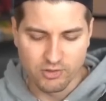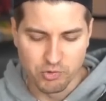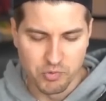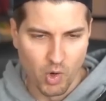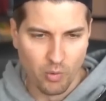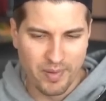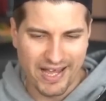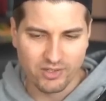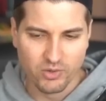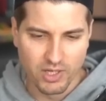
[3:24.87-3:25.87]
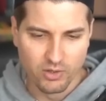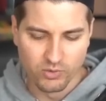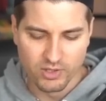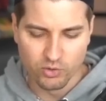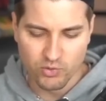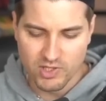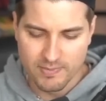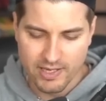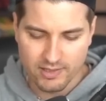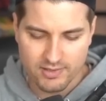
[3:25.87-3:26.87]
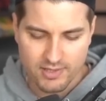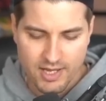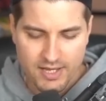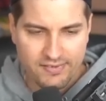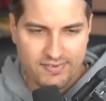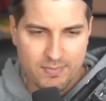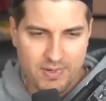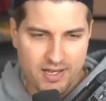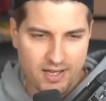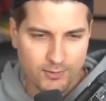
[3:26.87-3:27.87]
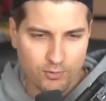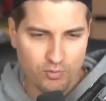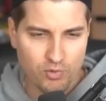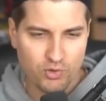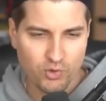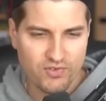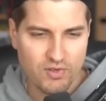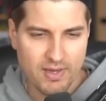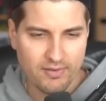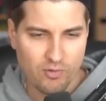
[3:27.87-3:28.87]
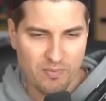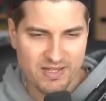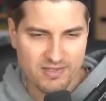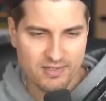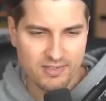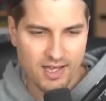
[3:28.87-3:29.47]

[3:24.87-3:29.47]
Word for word: roll back, ok, on est dans du cybers. Ciblez un de vos monstres cybers banni.